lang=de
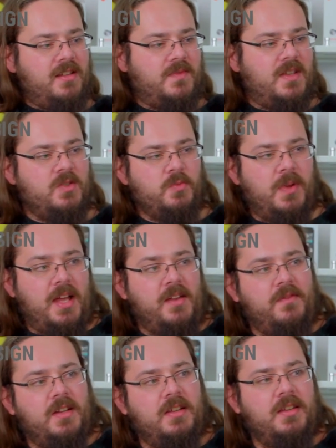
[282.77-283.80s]
Es war super
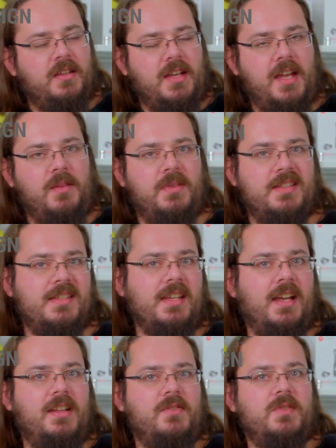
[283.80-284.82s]
einfach, hier einen
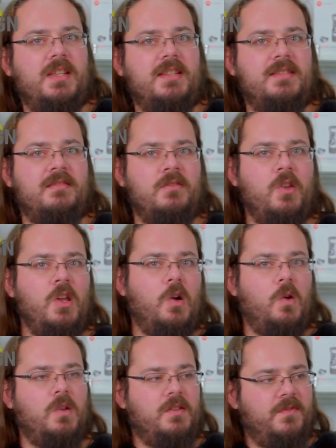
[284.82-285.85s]
PC reinzusetzen
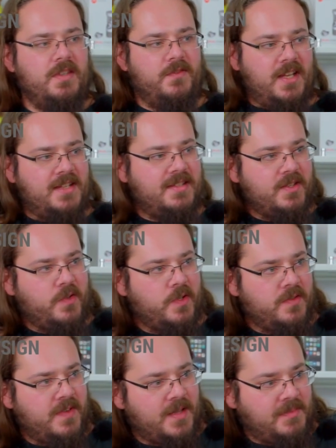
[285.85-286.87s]
und wie ihr vielleicht sehen
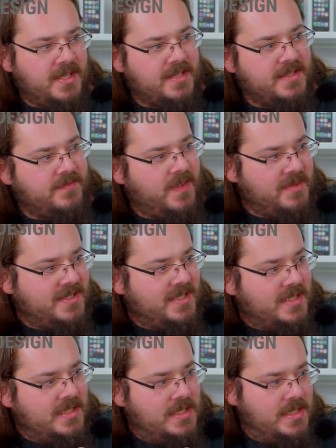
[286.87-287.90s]
können, wir, jetzt, wir haben jetzt
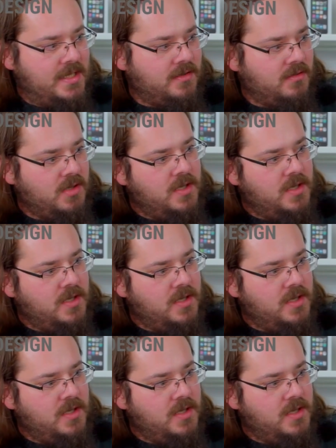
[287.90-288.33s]
einen sehr, sehr